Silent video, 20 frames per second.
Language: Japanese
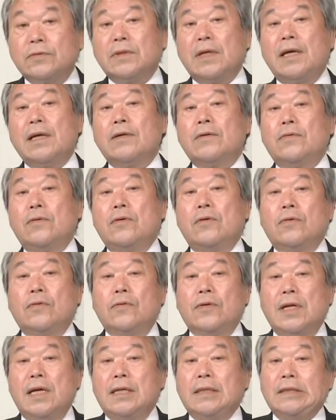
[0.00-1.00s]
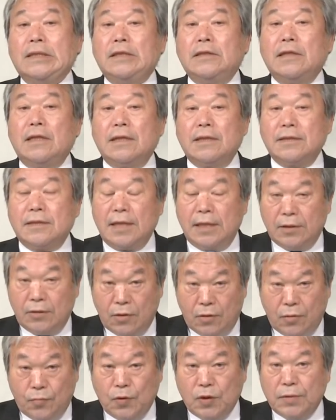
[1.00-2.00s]
訴えをご覧いただきたい
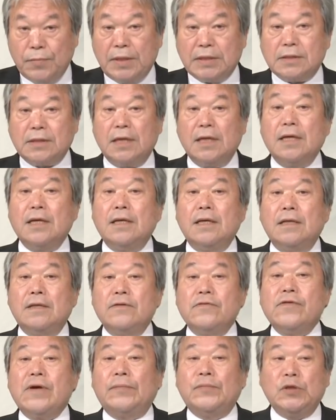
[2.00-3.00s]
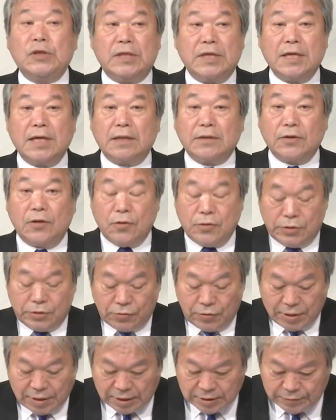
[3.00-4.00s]
と思います。それでは VTR よろし
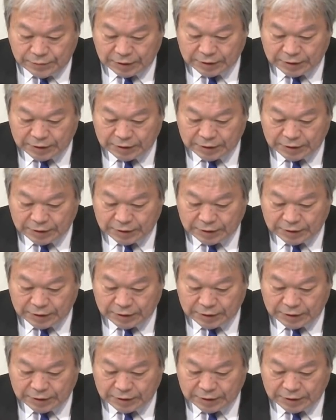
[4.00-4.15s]
くお願いし